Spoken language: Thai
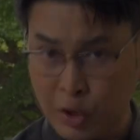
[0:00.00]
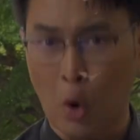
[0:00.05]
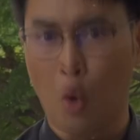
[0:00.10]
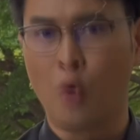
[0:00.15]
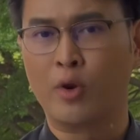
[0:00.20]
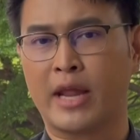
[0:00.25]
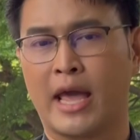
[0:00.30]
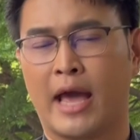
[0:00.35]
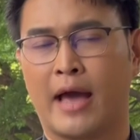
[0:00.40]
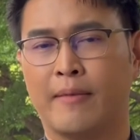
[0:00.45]
ตรง
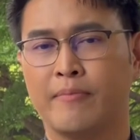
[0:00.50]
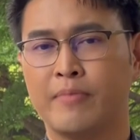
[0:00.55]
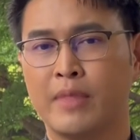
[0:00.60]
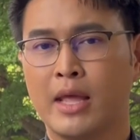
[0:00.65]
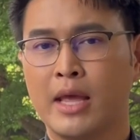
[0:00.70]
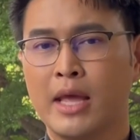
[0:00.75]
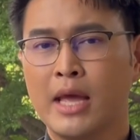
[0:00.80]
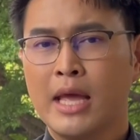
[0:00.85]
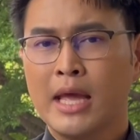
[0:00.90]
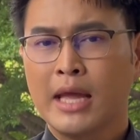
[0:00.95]
เนี่ย
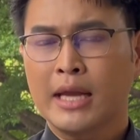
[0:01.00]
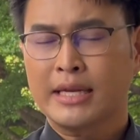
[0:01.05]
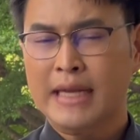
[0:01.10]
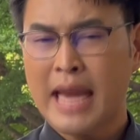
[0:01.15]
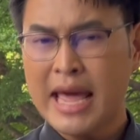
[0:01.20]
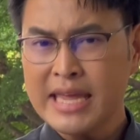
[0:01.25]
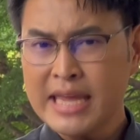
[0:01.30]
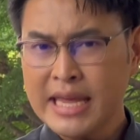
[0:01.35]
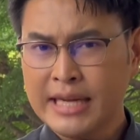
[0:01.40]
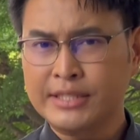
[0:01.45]

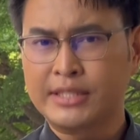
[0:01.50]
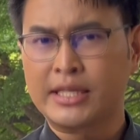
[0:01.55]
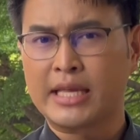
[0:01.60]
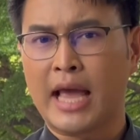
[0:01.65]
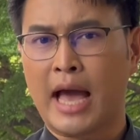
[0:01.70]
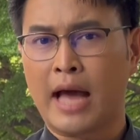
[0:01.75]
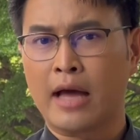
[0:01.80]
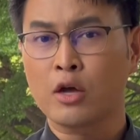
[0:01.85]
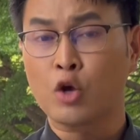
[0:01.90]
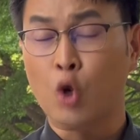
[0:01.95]
ได้ยินเสี
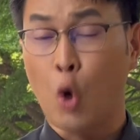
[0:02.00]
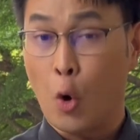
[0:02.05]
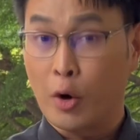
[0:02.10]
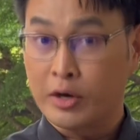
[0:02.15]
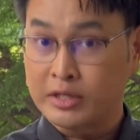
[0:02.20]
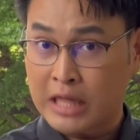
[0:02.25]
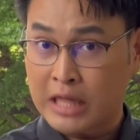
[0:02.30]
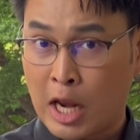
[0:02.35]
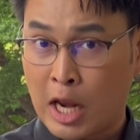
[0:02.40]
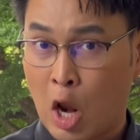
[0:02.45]
ยงคน
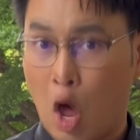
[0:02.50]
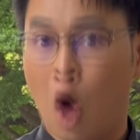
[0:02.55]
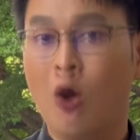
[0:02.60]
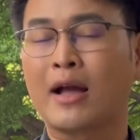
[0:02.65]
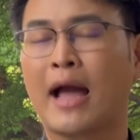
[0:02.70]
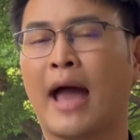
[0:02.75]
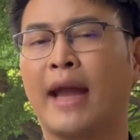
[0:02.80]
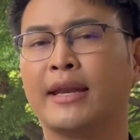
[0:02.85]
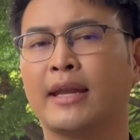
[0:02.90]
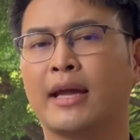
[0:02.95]
เลาะ
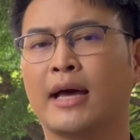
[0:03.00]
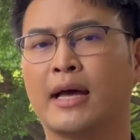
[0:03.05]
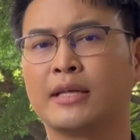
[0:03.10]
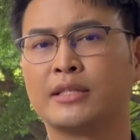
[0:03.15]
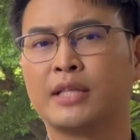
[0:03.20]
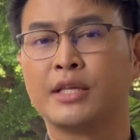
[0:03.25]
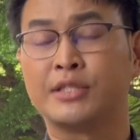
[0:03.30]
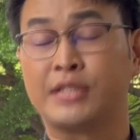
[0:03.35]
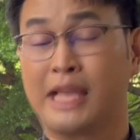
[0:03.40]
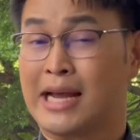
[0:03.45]
กันนะฮะ
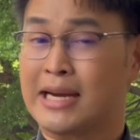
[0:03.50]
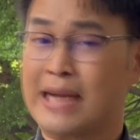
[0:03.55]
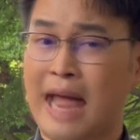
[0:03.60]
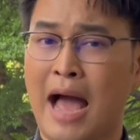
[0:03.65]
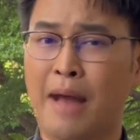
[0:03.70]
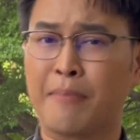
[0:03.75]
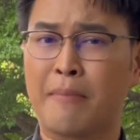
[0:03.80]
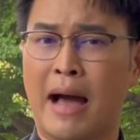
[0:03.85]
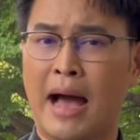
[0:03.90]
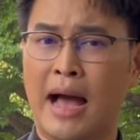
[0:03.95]
ซึ่งเสียงดั
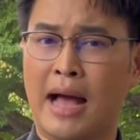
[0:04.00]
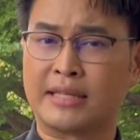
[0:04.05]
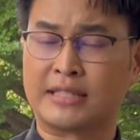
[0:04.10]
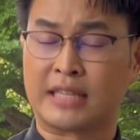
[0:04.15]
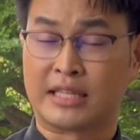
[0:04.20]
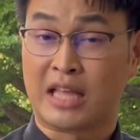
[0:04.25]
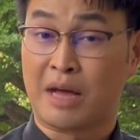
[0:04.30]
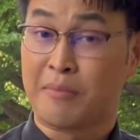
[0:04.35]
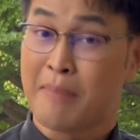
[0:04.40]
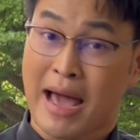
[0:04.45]
งมาจา
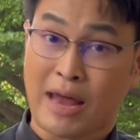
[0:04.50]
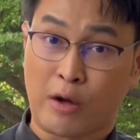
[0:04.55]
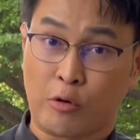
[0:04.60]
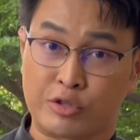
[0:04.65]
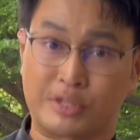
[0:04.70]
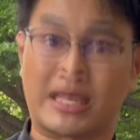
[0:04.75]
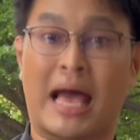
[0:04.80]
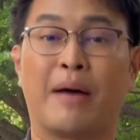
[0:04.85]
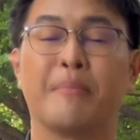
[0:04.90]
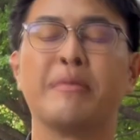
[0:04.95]
กทางบ้านของ
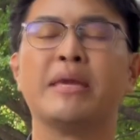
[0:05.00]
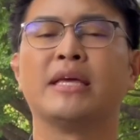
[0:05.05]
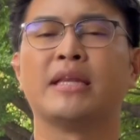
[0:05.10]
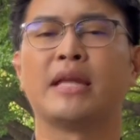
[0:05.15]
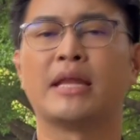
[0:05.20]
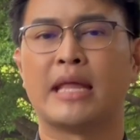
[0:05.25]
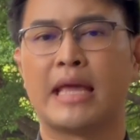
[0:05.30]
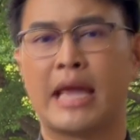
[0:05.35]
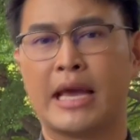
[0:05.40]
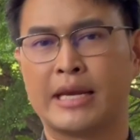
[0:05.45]
สามี
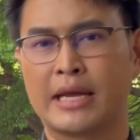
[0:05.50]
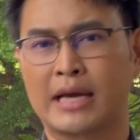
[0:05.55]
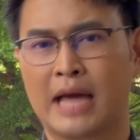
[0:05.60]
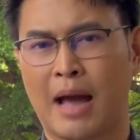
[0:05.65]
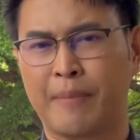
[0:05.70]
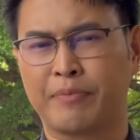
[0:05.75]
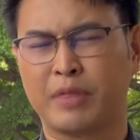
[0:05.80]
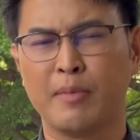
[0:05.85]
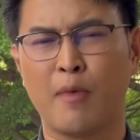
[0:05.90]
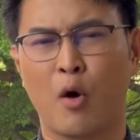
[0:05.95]
นั่นเองนะครั
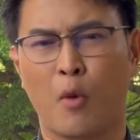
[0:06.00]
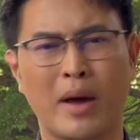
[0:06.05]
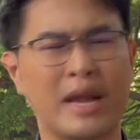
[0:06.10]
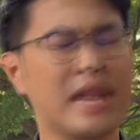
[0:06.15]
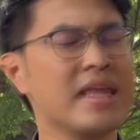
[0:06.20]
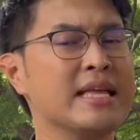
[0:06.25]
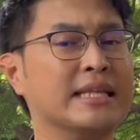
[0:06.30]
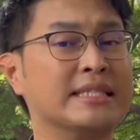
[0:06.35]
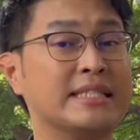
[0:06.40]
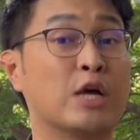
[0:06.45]
บเธอบอกว่า
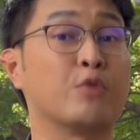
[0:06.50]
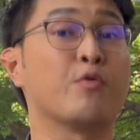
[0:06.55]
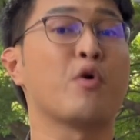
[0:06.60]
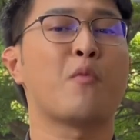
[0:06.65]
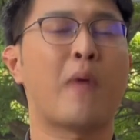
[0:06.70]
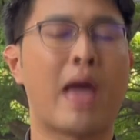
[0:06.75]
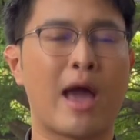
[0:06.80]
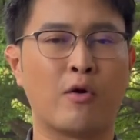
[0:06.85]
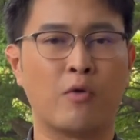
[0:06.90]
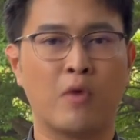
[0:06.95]
ได้ยินเสียง
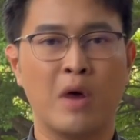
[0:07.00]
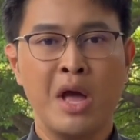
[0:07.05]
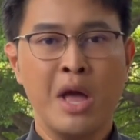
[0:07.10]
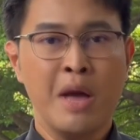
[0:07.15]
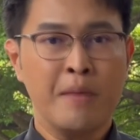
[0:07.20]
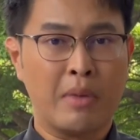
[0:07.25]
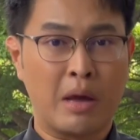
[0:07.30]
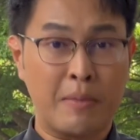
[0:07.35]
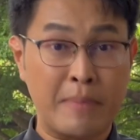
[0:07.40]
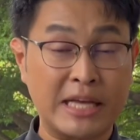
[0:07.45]
แว่วๆ
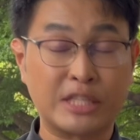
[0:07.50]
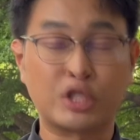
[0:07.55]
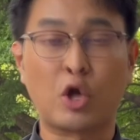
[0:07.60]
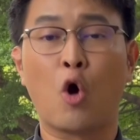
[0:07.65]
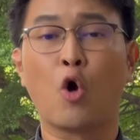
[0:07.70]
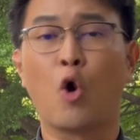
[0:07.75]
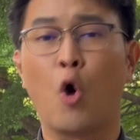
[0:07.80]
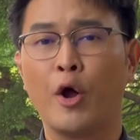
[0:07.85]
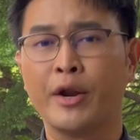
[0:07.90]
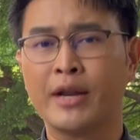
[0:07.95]
เหมือนมี
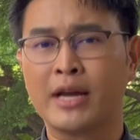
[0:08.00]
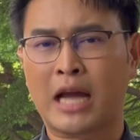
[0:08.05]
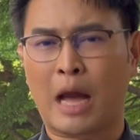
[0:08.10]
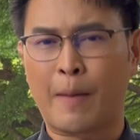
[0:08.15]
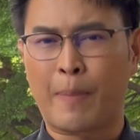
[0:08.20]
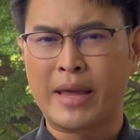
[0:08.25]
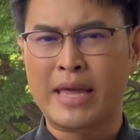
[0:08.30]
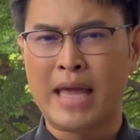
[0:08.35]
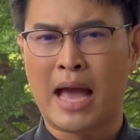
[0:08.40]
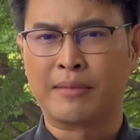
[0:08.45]
2คนนะครับ
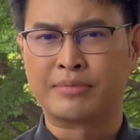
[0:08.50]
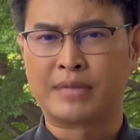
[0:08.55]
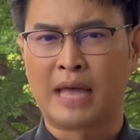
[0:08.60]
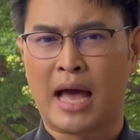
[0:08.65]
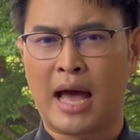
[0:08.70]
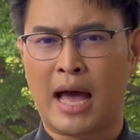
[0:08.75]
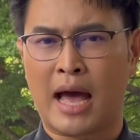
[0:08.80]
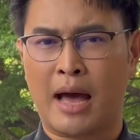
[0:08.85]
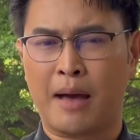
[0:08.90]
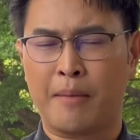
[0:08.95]
พยายามจะ
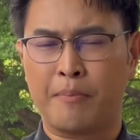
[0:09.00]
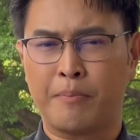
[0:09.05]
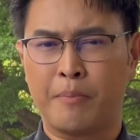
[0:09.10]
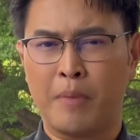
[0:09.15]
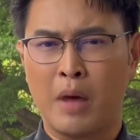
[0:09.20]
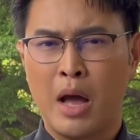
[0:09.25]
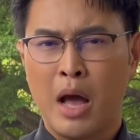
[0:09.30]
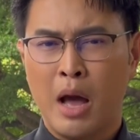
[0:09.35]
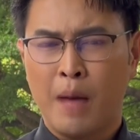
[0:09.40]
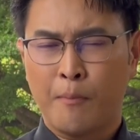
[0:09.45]

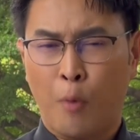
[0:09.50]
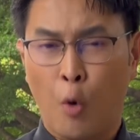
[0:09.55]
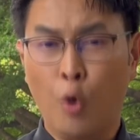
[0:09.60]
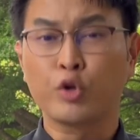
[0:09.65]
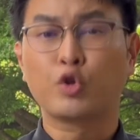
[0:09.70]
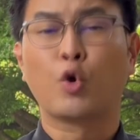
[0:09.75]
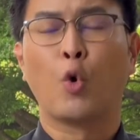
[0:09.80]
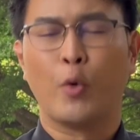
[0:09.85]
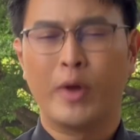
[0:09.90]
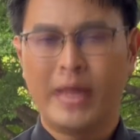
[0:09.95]
พูด
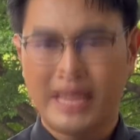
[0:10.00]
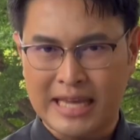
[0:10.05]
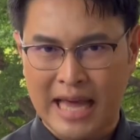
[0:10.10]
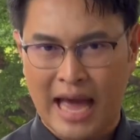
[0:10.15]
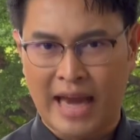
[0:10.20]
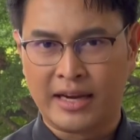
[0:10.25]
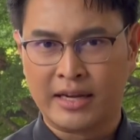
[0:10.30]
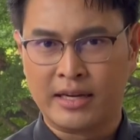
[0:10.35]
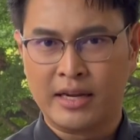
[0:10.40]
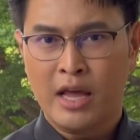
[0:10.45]
คุยกั
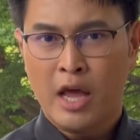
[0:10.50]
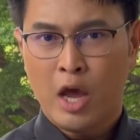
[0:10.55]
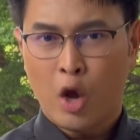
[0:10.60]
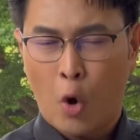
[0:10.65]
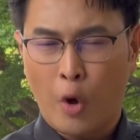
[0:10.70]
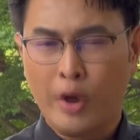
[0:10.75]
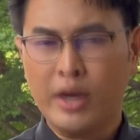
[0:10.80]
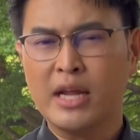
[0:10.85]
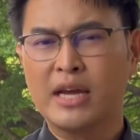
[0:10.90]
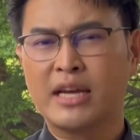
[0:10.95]
น
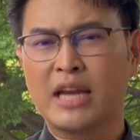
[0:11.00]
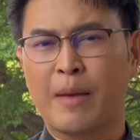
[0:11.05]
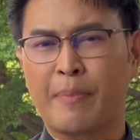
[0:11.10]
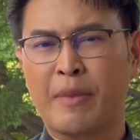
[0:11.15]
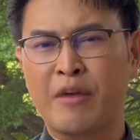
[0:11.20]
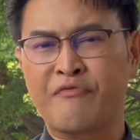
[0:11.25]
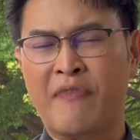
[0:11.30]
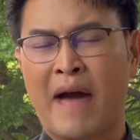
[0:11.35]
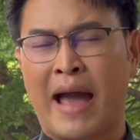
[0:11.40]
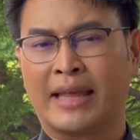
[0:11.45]
คนหนึ่งเนี่ย
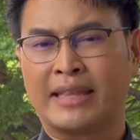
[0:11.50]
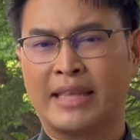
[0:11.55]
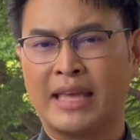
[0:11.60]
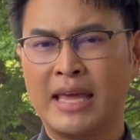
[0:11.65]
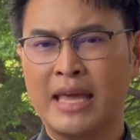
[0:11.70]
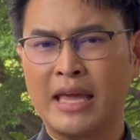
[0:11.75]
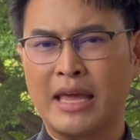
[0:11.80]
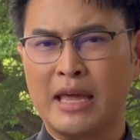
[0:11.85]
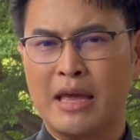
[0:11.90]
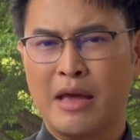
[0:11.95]
เป็นฝ่าย
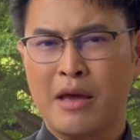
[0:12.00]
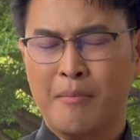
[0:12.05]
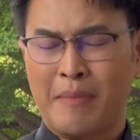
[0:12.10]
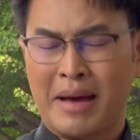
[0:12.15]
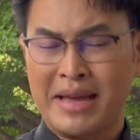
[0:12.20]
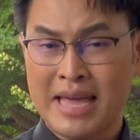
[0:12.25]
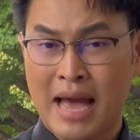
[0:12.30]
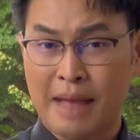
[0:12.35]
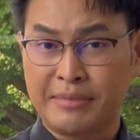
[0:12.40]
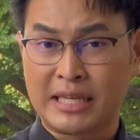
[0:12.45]
ที่พ
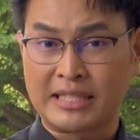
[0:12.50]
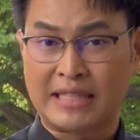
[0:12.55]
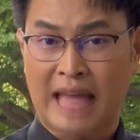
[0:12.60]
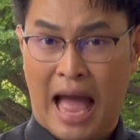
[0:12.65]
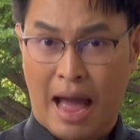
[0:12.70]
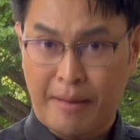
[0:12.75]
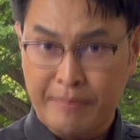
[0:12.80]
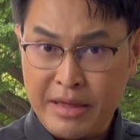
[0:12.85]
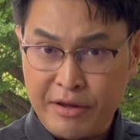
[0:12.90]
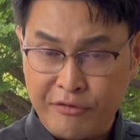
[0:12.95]
ยายามจะ
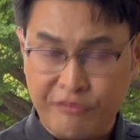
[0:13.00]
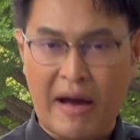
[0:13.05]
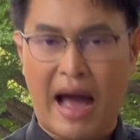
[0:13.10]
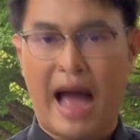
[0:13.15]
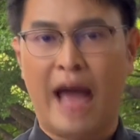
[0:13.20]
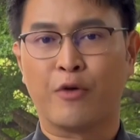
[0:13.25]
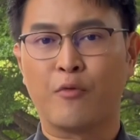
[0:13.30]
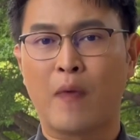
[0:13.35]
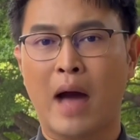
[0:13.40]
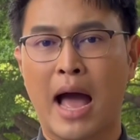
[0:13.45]
ถามอีกฝ่า
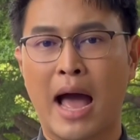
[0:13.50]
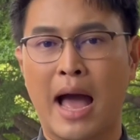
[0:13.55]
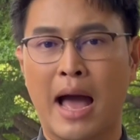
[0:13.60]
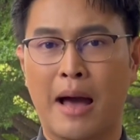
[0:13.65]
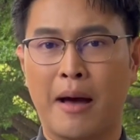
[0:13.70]
ยว่า